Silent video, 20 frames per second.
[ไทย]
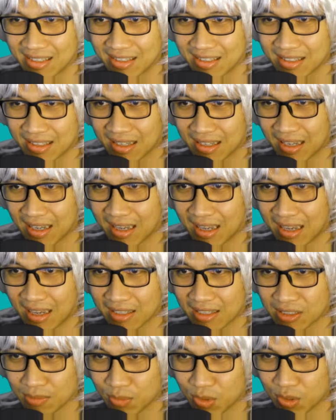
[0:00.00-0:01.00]
อ่า
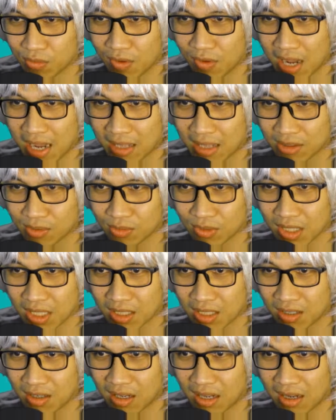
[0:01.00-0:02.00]
สมมติว่าตรงนี้
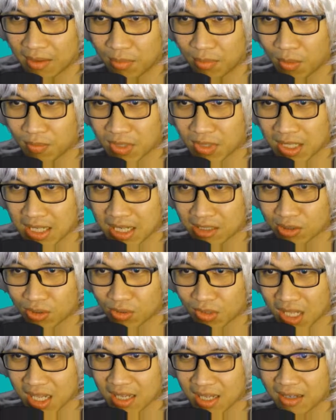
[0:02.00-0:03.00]
เนาะอ่าผมจะเลือกตร
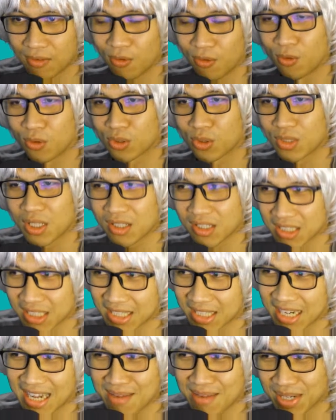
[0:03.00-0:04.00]
งนี้โอ้ตรงนี้ก็ช
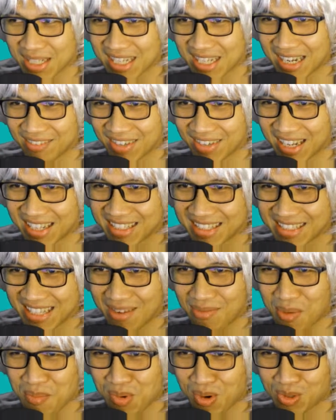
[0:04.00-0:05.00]
นะได้เหมือนกันว่ะถ้า
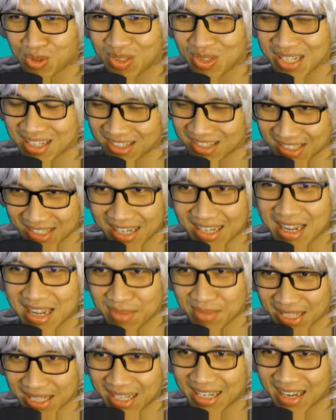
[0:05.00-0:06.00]
ผมลงตรงนี้ก็ชนะได้
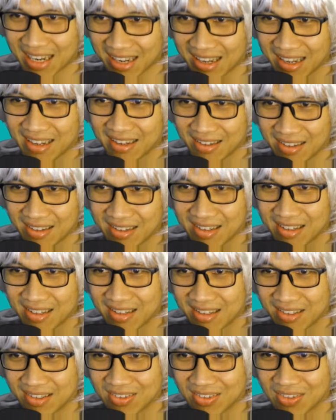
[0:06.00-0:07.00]
เหมือนกันนะ
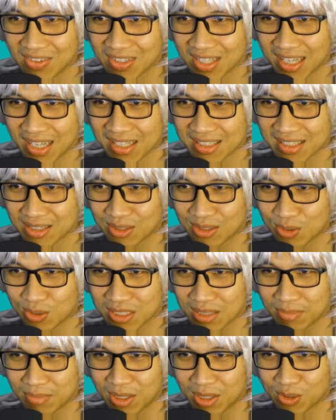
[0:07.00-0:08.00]
โอเคศัตรูก็
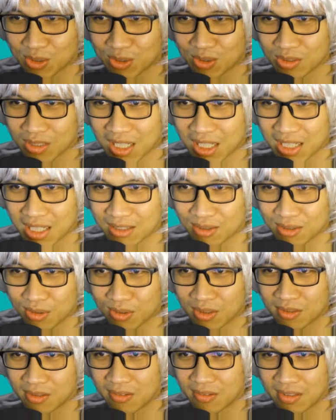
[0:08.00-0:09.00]
จะมาลงตรงนี้นะ ทุกค
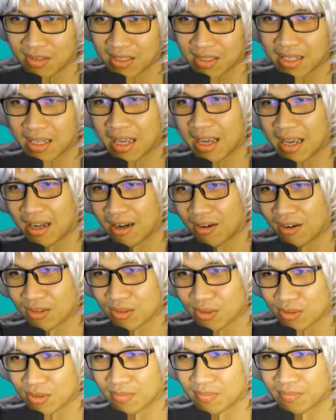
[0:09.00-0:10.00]
นอ่าลอง
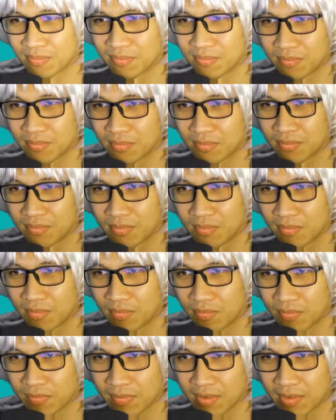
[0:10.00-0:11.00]
ดู
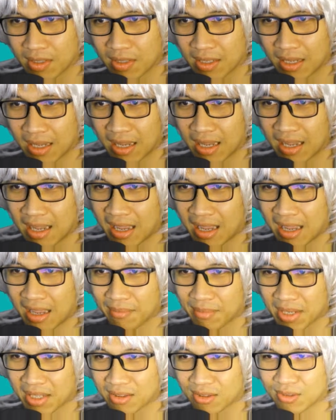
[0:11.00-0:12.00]
อ่าเห็
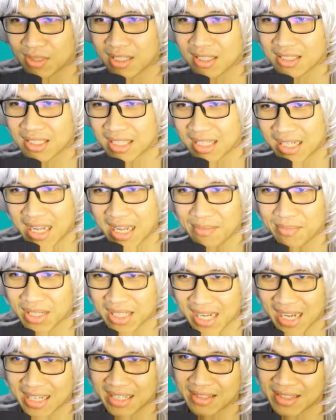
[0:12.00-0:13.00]
นไหมตรงนี้ก็ชนะได้เหมือน
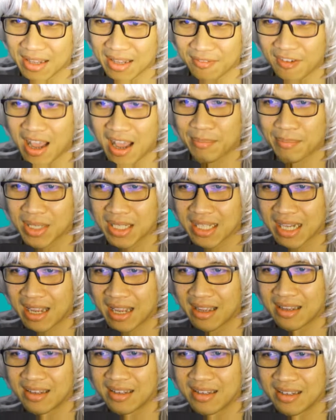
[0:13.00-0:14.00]
กัน แต่ว่ามันจะ
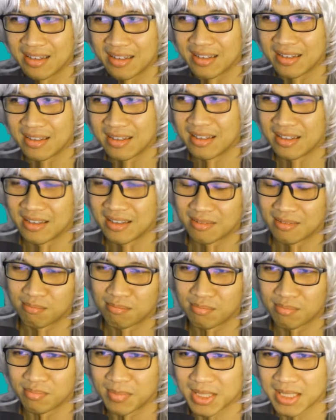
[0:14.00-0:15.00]

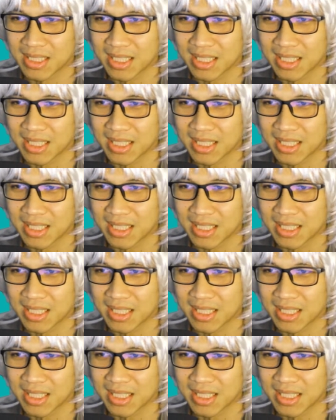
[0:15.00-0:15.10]
มันจะ